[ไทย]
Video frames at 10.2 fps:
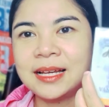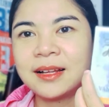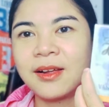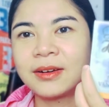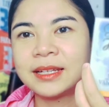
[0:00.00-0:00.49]
เลือก
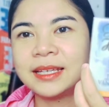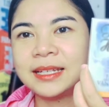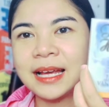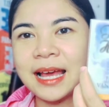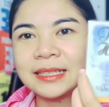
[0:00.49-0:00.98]
กล่องนี้
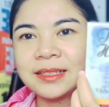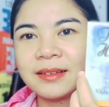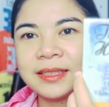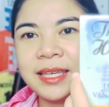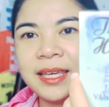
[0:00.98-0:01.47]
นะคะ
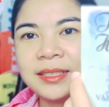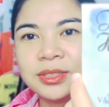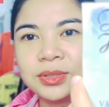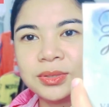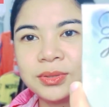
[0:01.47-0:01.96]
Talking
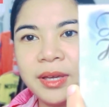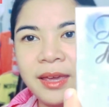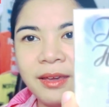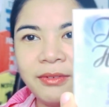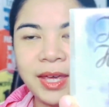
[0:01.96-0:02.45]
to
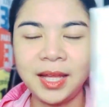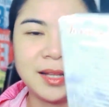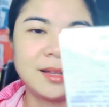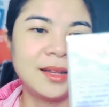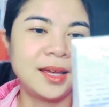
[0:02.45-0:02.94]
Heaven
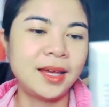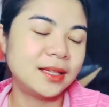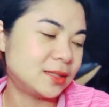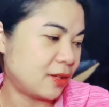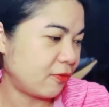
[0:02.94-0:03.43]
นะ
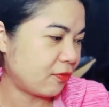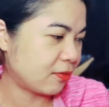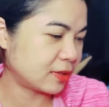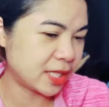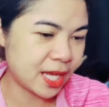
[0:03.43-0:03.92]
คะ
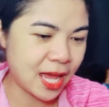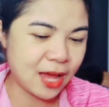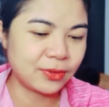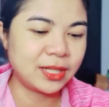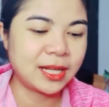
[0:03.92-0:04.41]
สี
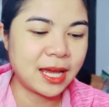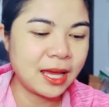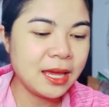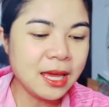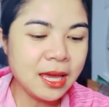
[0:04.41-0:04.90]
ขาวนี่นะคะ